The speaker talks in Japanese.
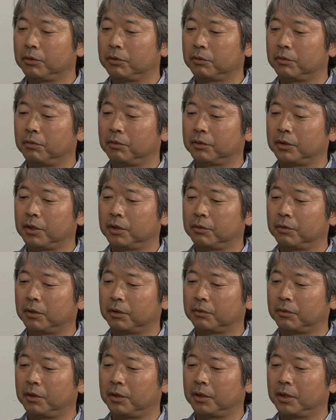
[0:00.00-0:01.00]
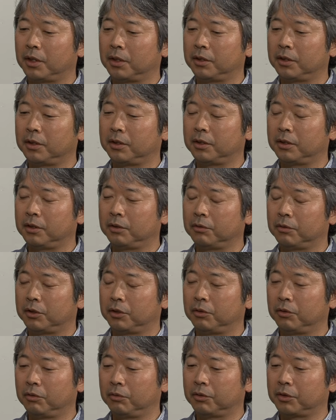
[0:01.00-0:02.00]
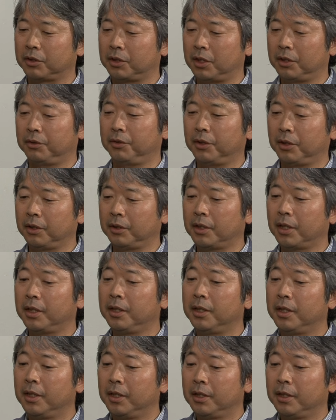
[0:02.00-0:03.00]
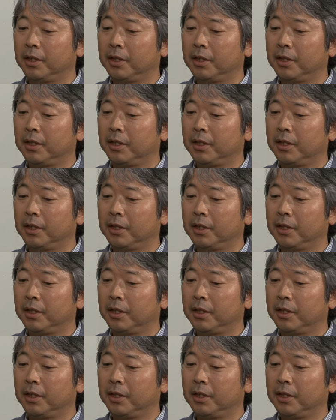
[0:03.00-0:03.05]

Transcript: 時の厚生省がそれに対して指導をしないといけない